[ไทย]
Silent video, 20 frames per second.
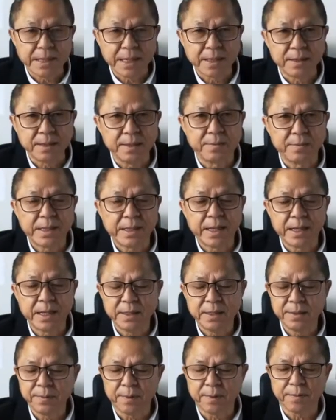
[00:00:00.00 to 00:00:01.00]
ข่าวเกี่ยวกับ
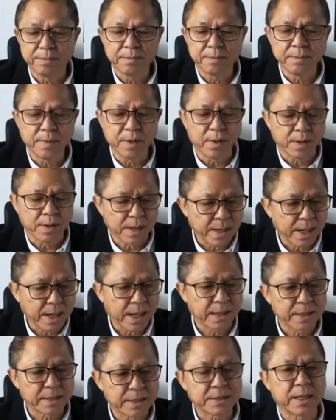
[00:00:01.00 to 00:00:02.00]
คุณสุนท
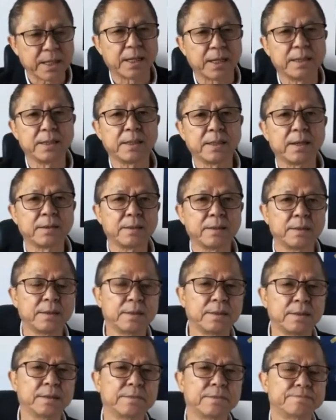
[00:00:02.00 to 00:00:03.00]
รวิลาวัลย์จำได้นะ
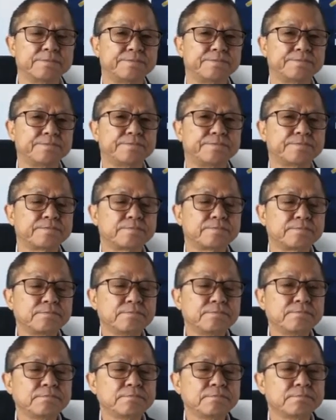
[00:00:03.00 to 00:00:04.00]

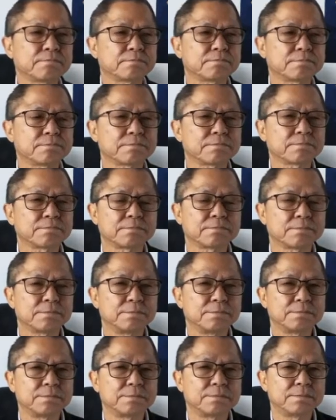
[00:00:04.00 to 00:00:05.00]
ท้าวความก็คือคุ
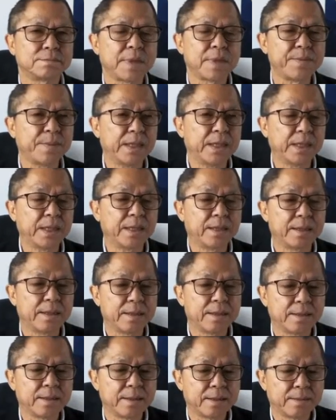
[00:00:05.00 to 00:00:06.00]
ณสุนทรวิลาวัลย์
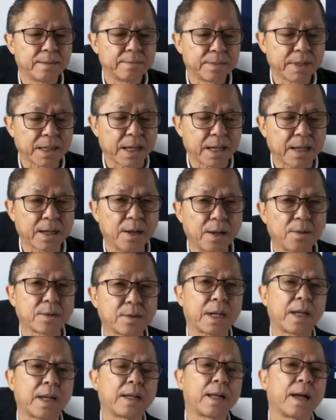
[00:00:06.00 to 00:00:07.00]
เป็นอดีต
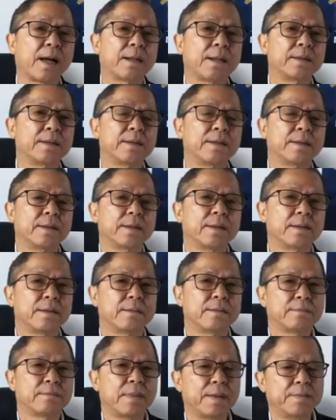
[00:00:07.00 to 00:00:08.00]
รัฐมนตรีช่วย
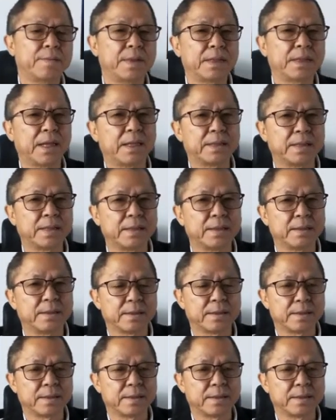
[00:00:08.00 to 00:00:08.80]
นะแล้วก็เป็น